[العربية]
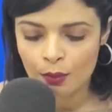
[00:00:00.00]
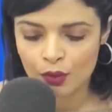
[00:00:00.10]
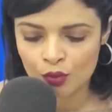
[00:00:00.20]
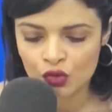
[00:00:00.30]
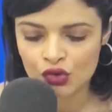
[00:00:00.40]

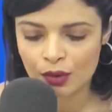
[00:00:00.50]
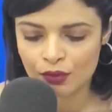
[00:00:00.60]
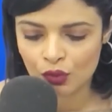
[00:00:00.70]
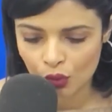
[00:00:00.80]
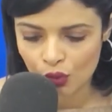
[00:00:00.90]
بموجب
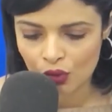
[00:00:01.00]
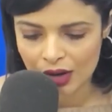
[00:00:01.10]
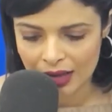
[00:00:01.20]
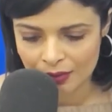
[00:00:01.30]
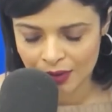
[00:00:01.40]

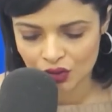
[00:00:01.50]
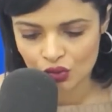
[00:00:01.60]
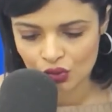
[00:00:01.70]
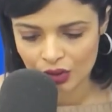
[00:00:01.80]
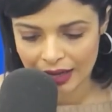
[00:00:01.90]
دخول
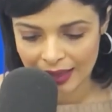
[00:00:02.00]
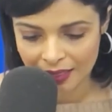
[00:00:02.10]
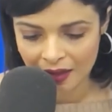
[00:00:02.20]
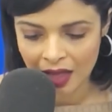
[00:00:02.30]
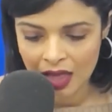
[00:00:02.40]
المنشور
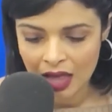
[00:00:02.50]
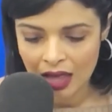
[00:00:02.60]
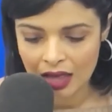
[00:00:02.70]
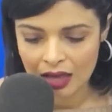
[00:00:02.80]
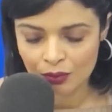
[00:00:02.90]
هذا
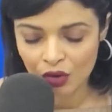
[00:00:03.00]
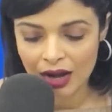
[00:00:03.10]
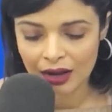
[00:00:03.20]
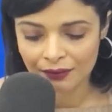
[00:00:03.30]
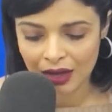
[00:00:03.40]
آه،
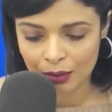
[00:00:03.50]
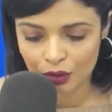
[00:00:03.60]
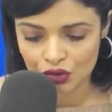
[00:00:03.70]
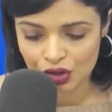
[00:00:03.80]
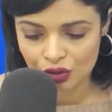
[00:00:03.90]
المؤرخ في
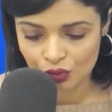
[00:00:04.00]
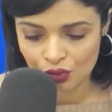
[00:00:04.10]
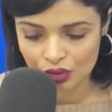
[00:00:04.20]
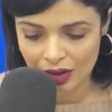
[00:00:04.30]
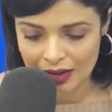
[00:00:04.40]
24
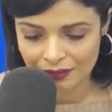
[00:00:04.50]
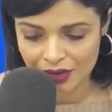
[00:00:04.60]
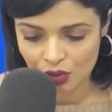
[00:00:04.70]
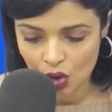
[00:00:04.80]
اوت 2000